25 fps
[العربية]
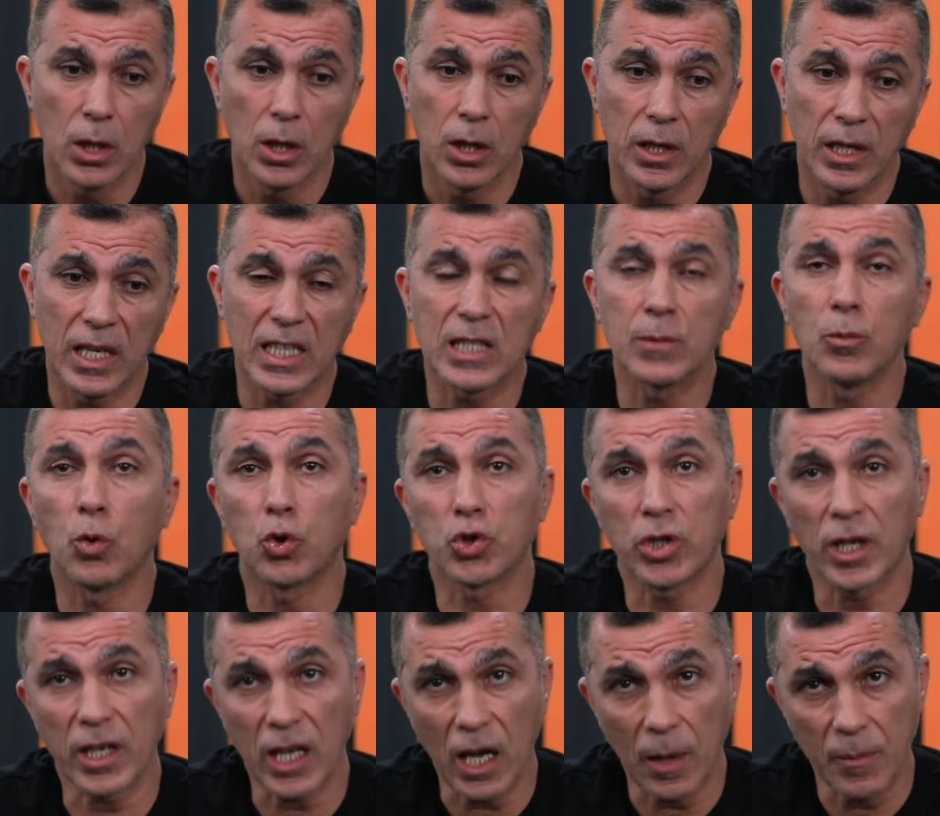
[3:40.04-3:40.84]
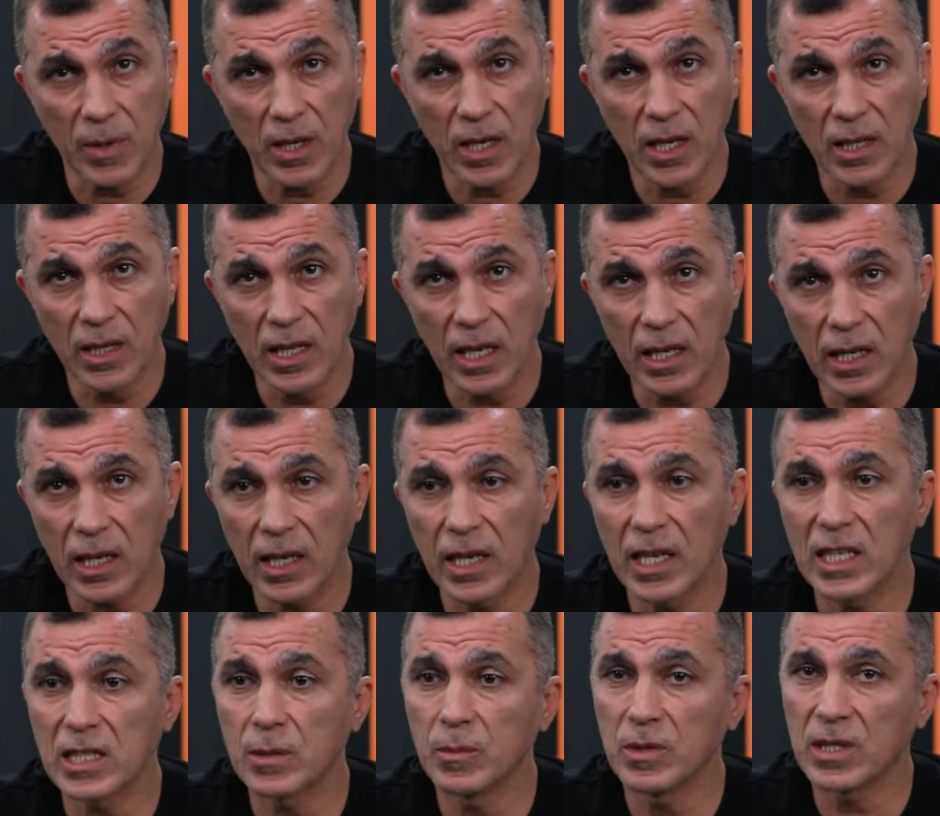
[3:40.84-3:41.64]
الناس مقتنعه بيه جدا
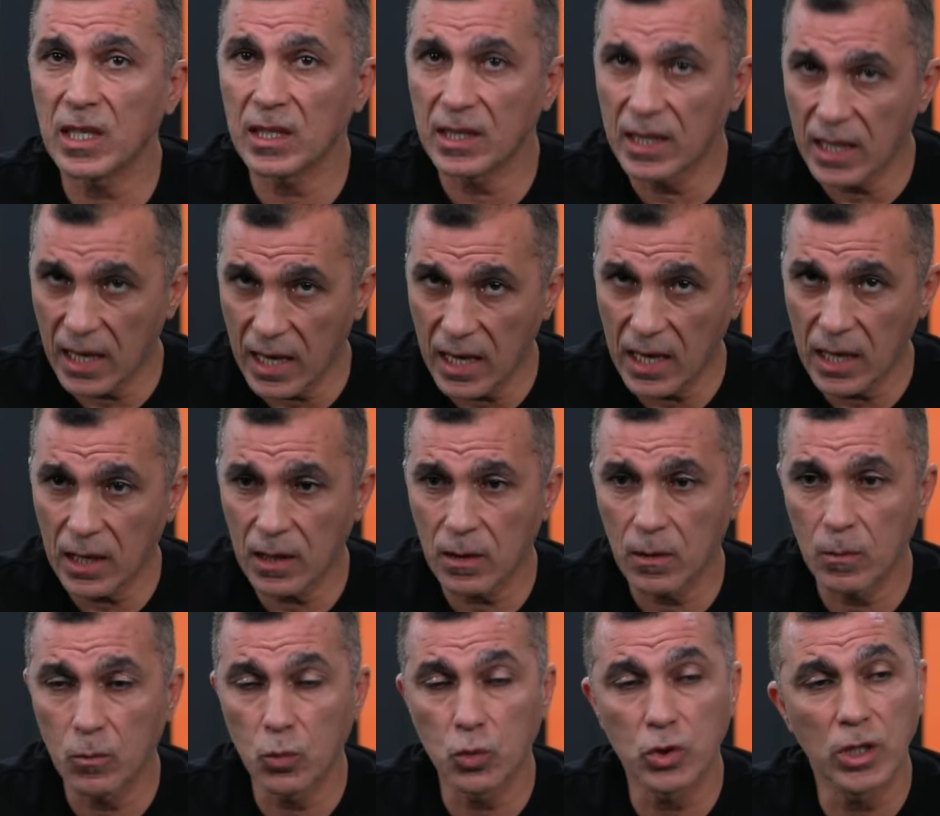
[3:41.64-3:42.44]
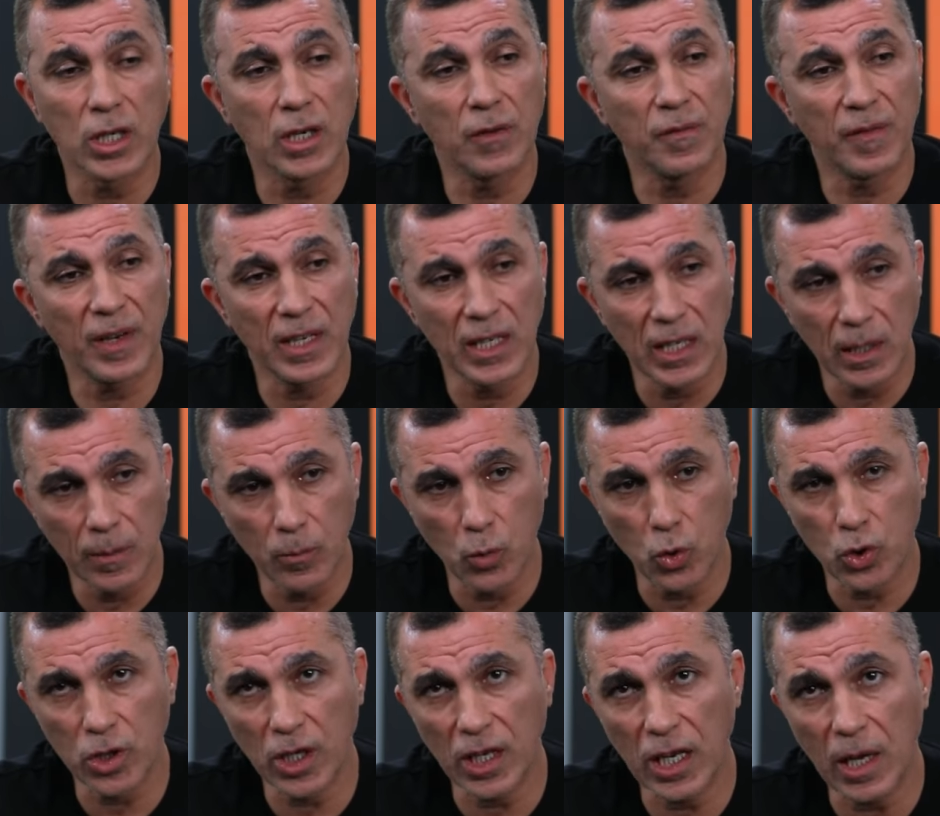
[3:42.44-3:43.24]
الناس مصدقاه المدير الفني
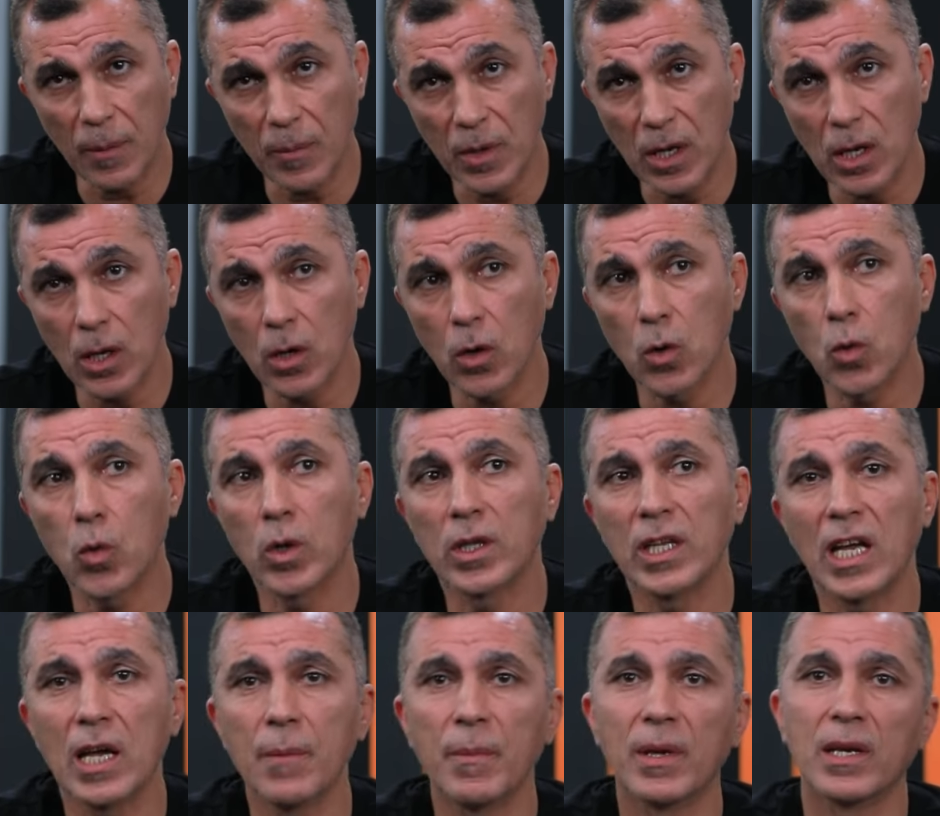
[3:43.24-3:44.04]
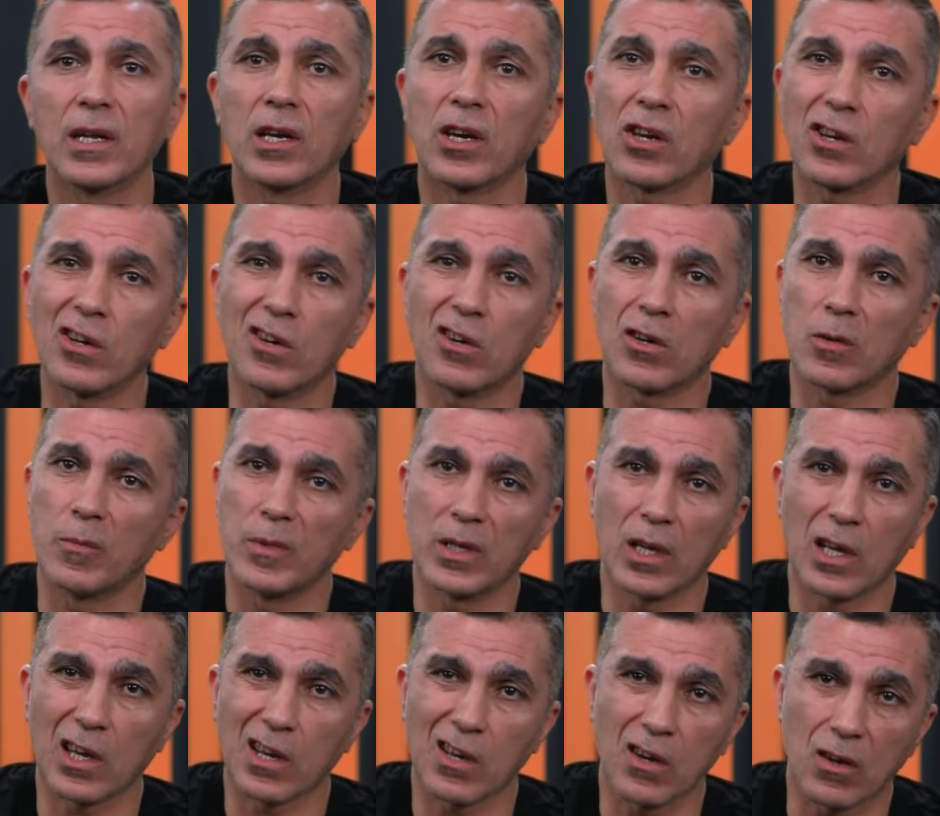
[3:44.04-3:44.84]
مقتنع بيه هو دايما خيار من
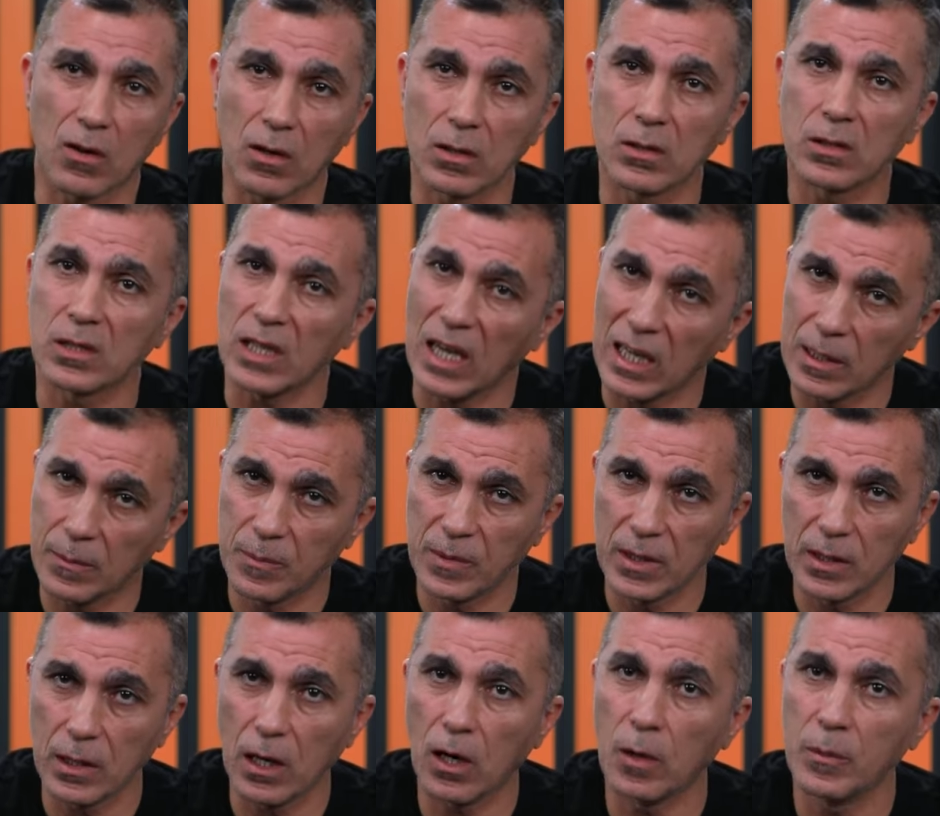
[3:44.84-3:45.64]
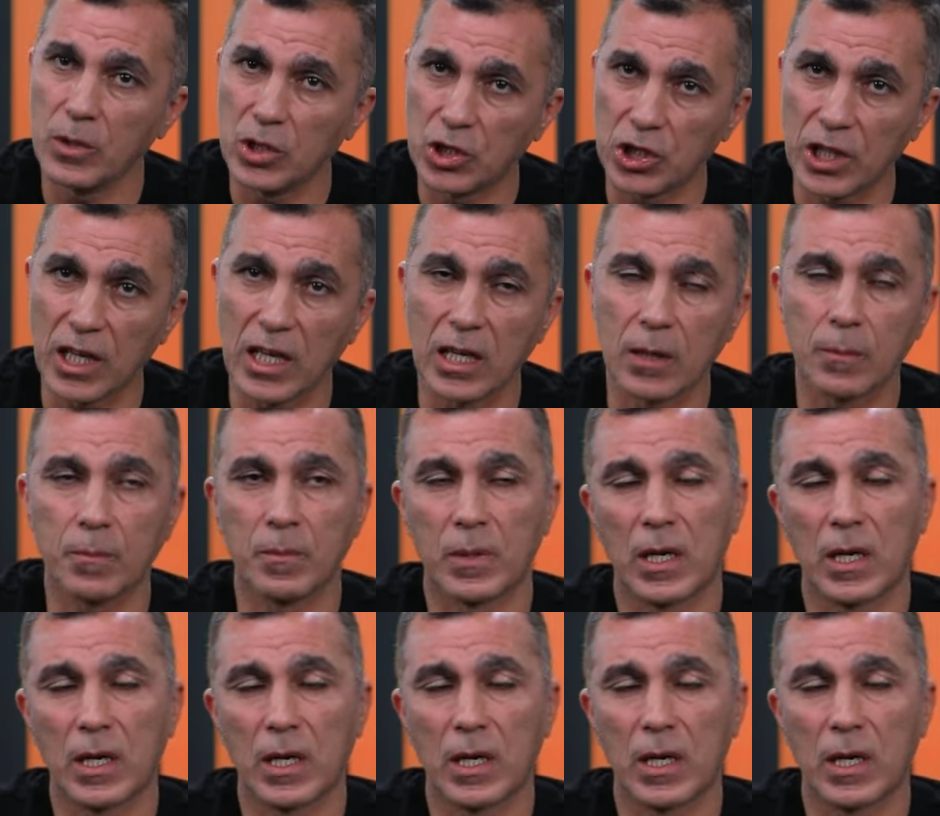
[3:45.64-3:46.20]
الخيارات ساعات بي اه بيشارك